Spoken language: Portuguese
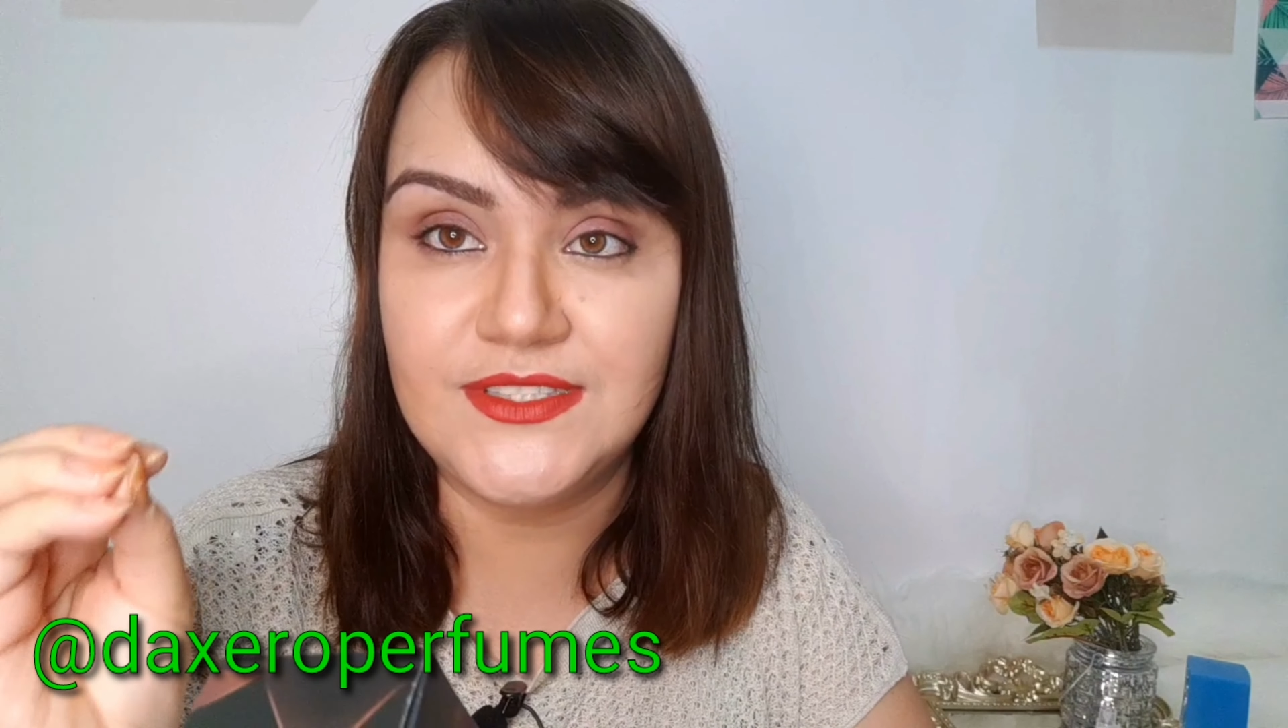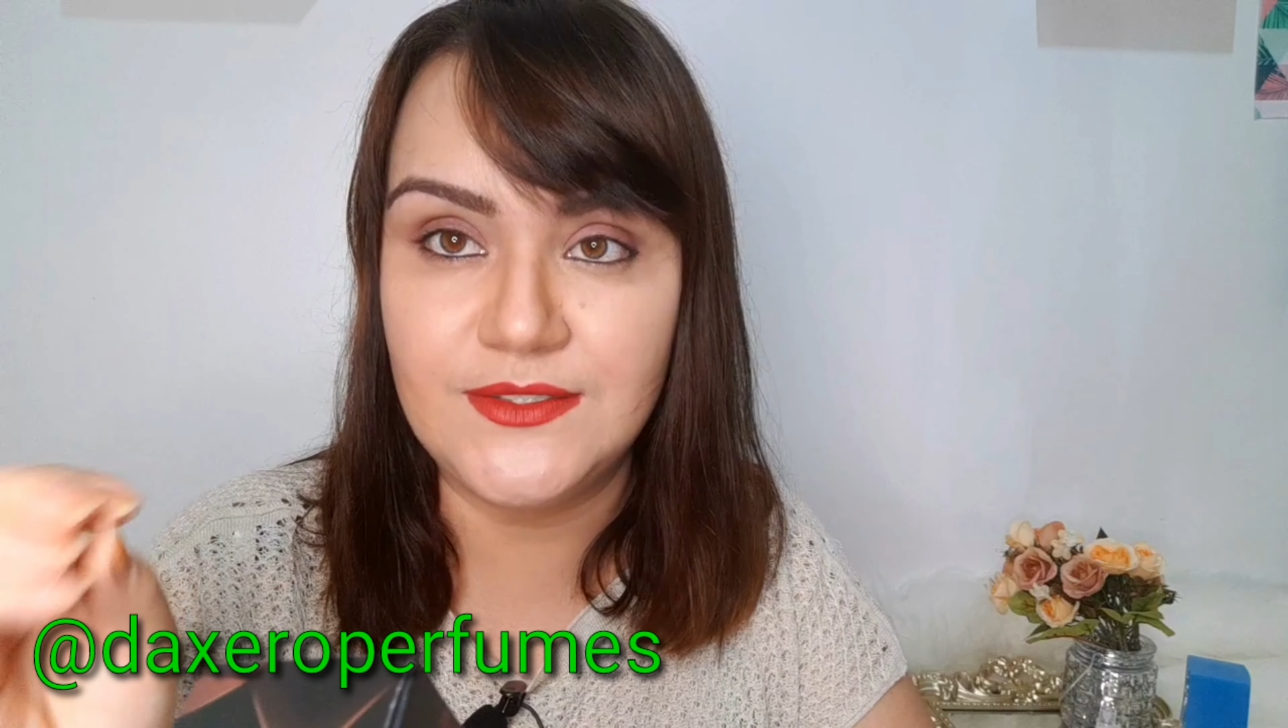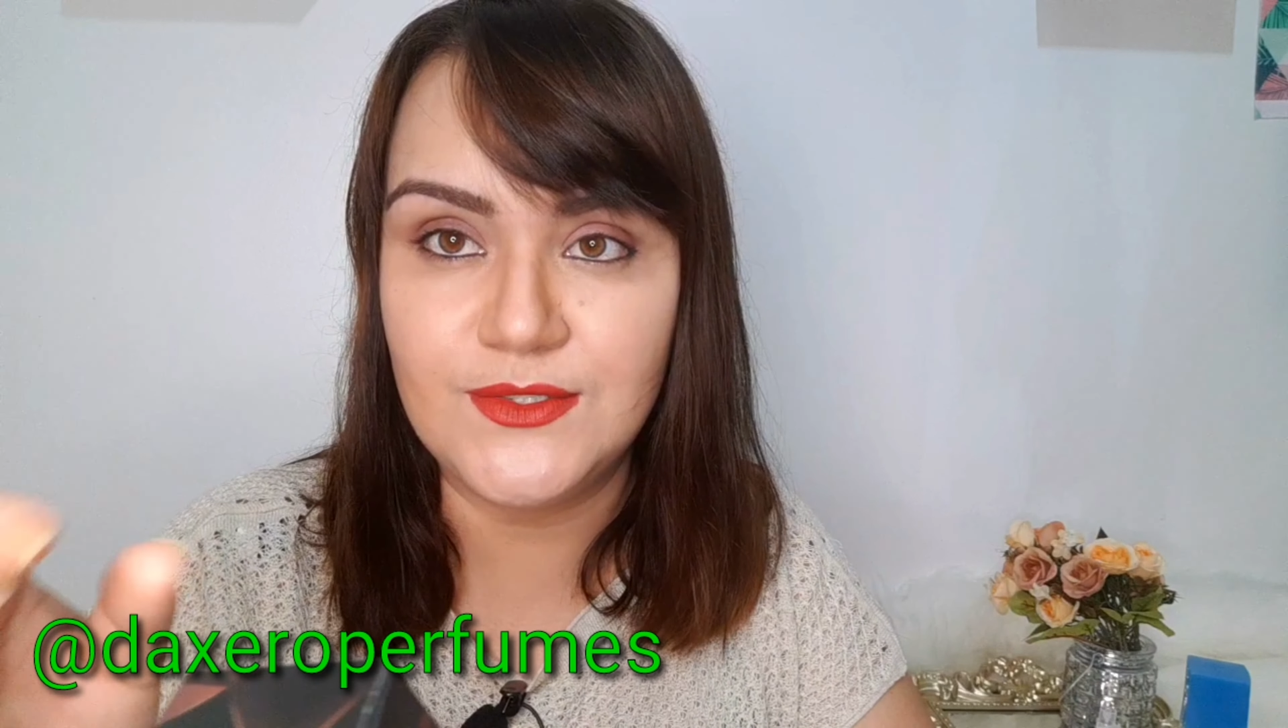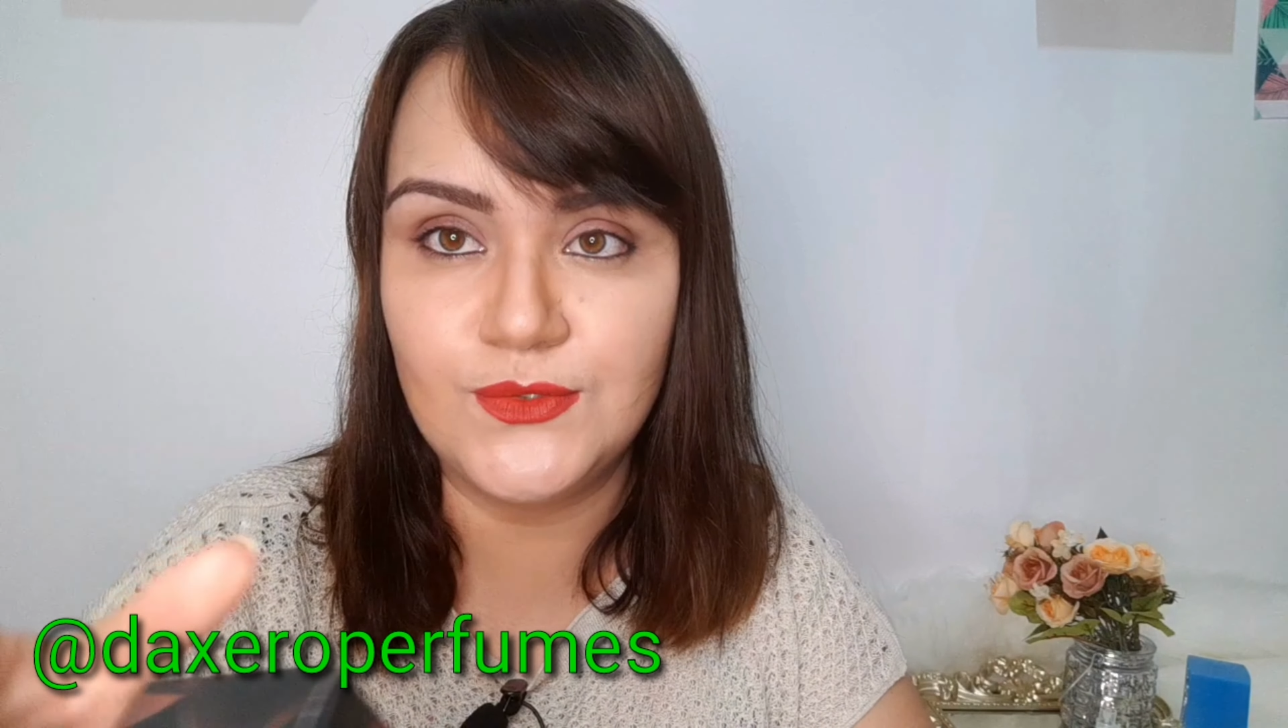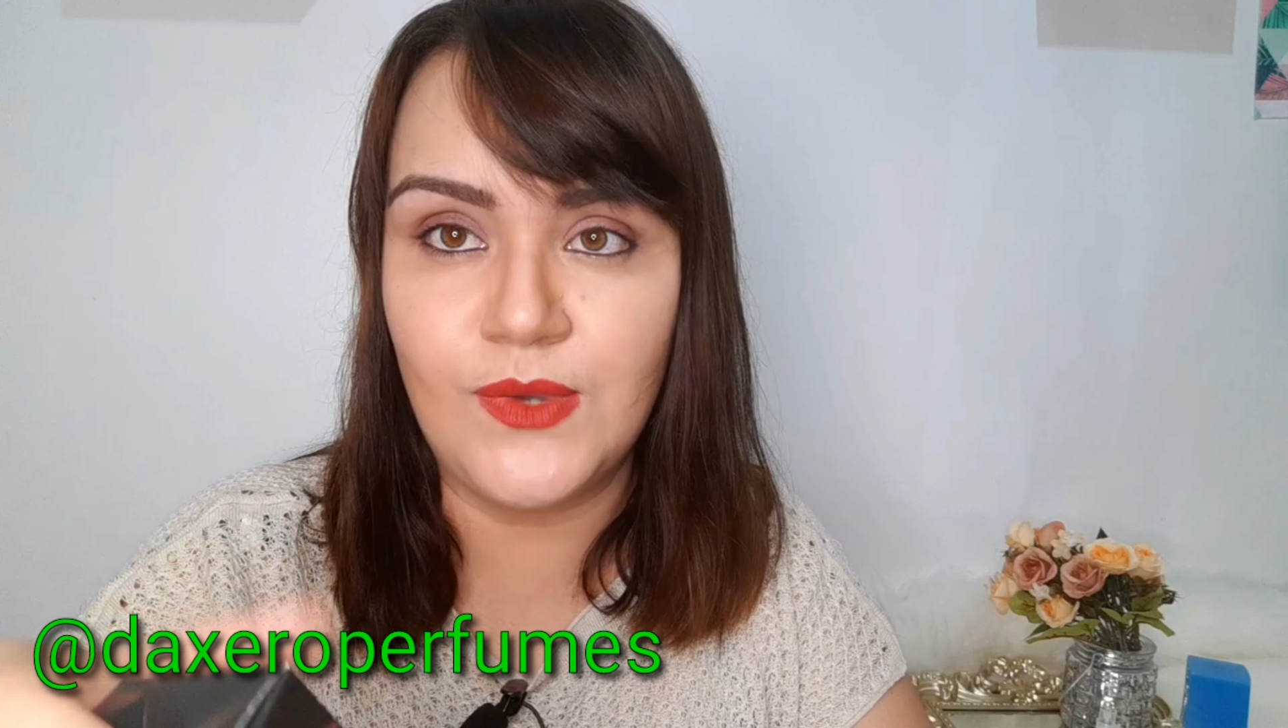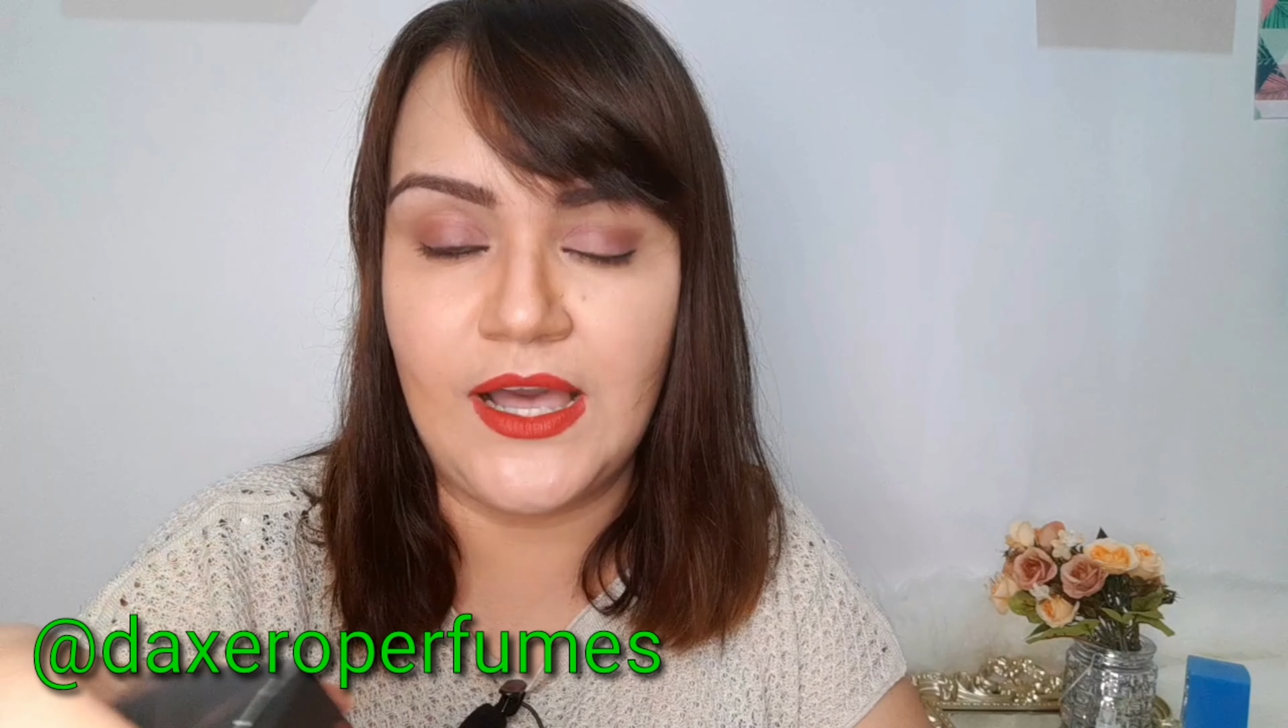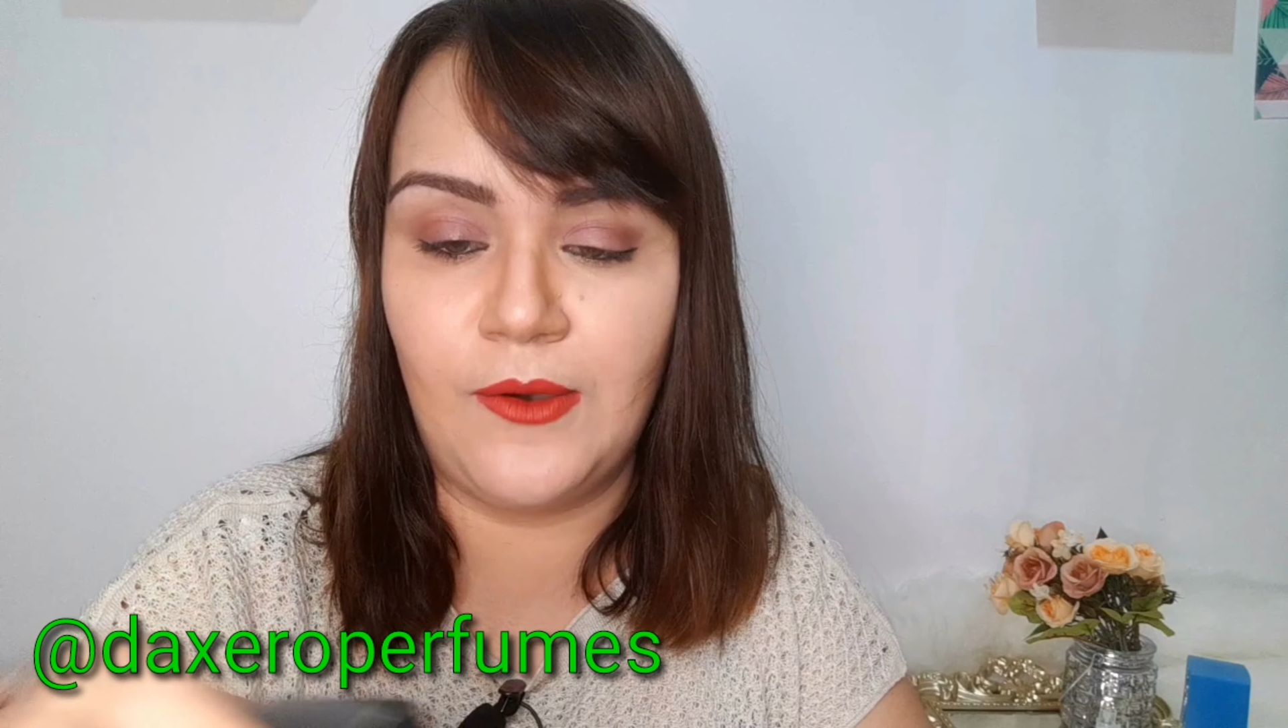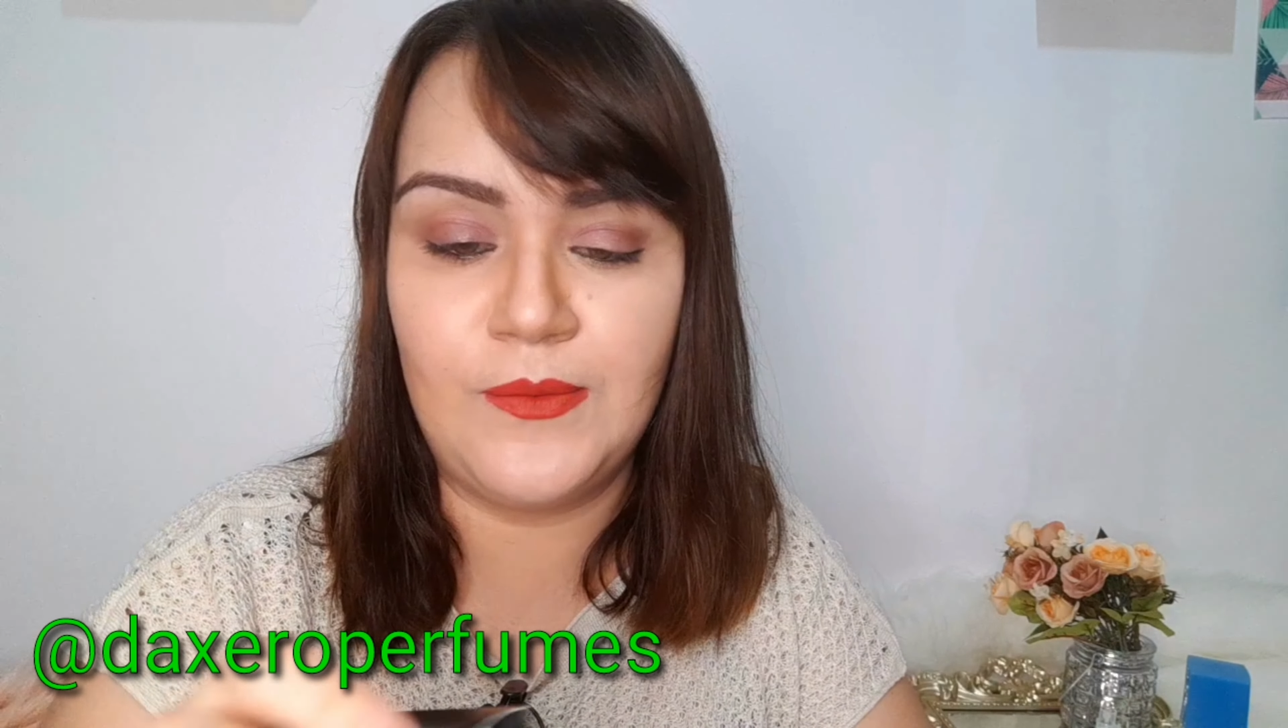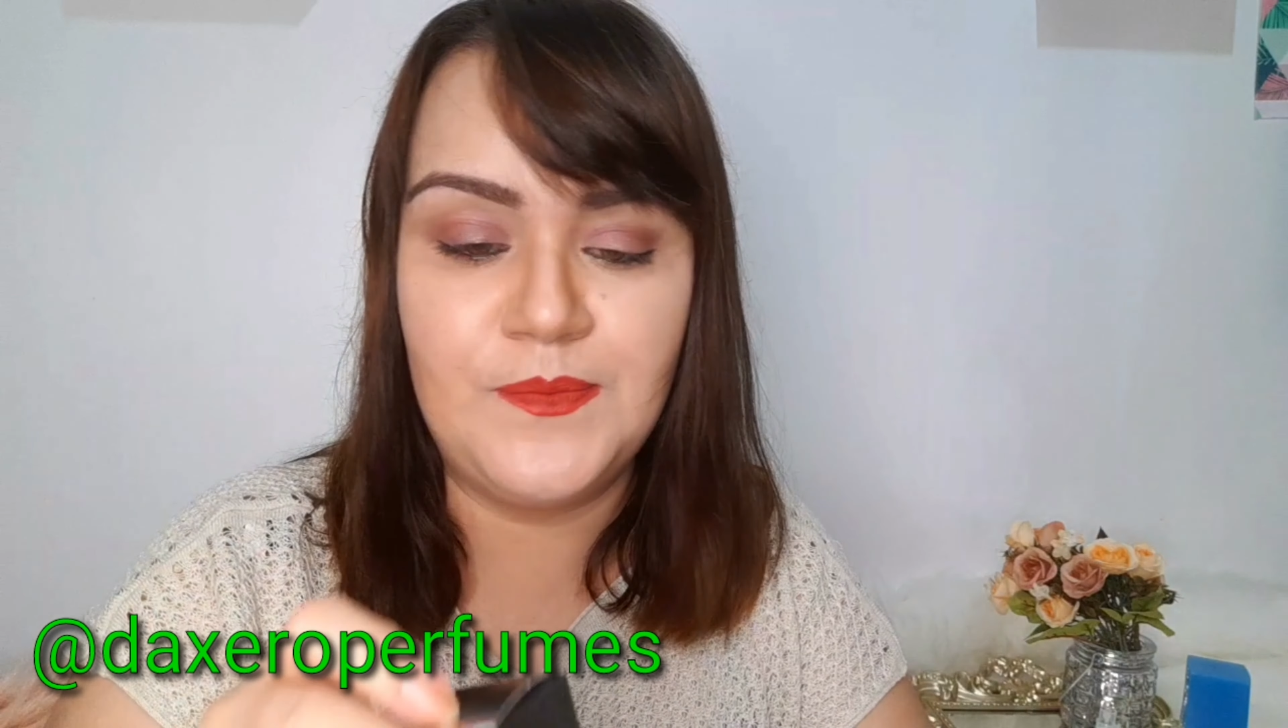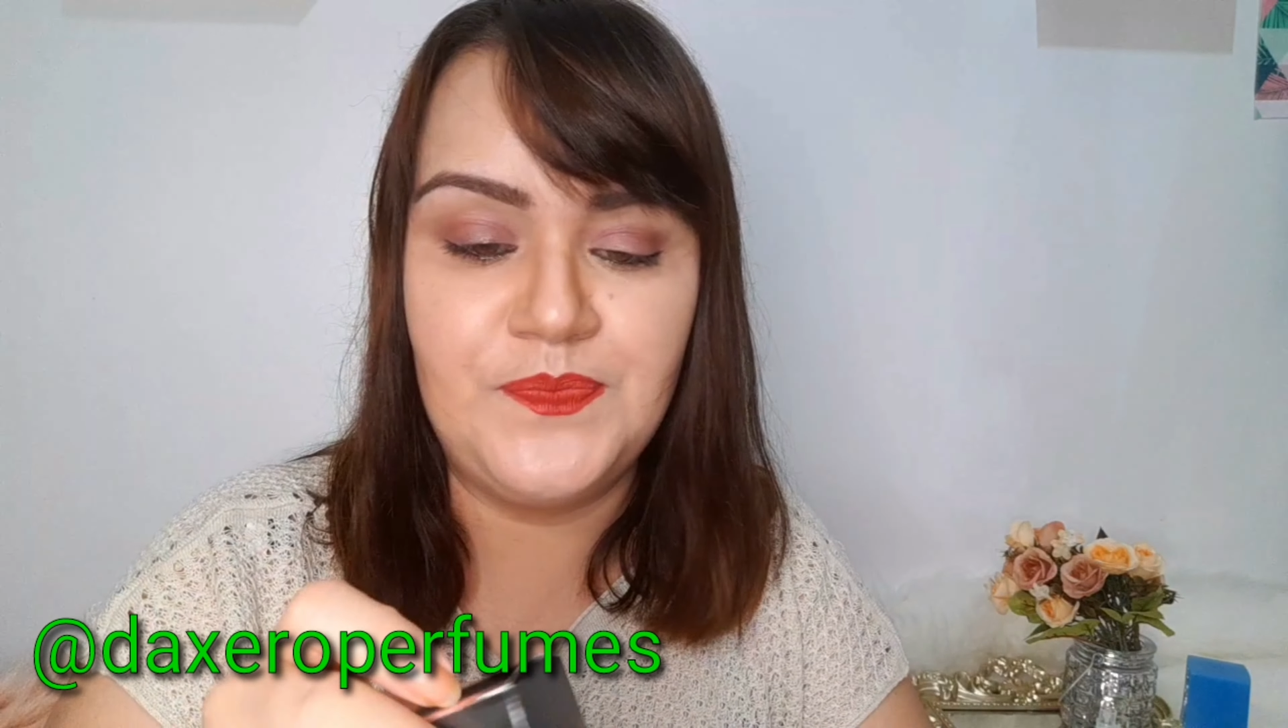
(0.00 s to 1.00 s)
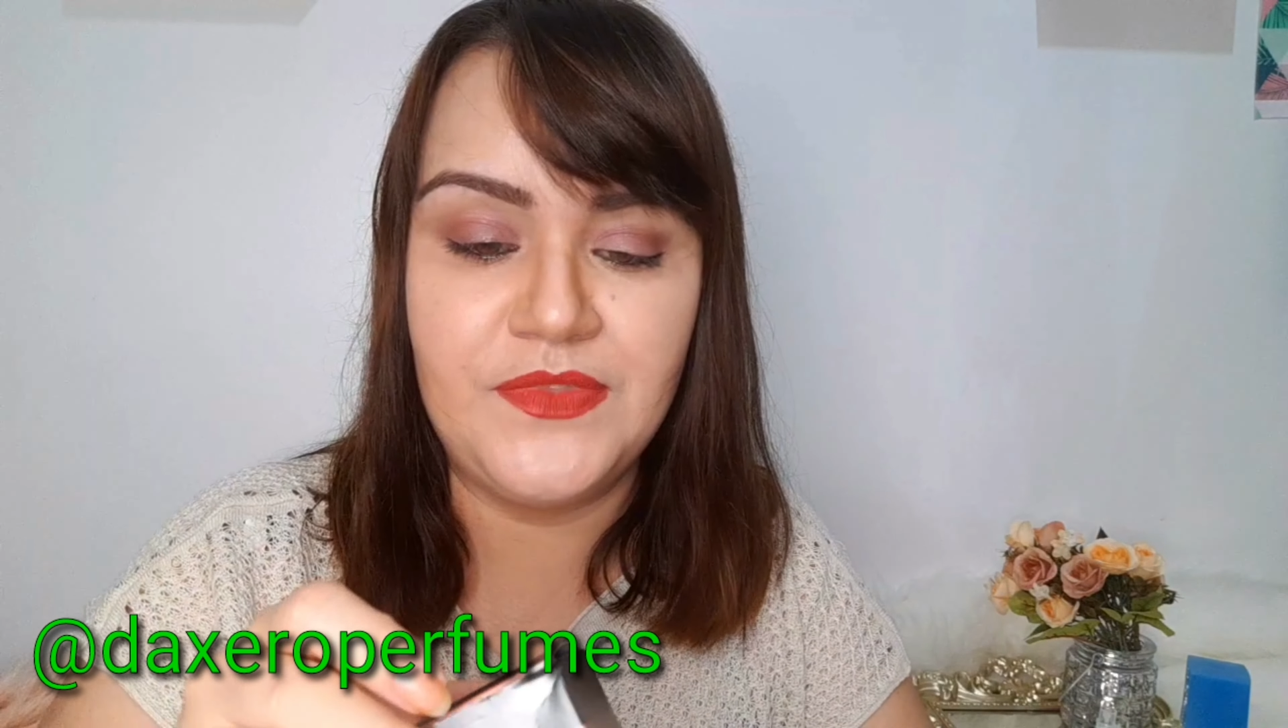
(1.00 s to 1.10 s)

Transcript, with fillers: sensual.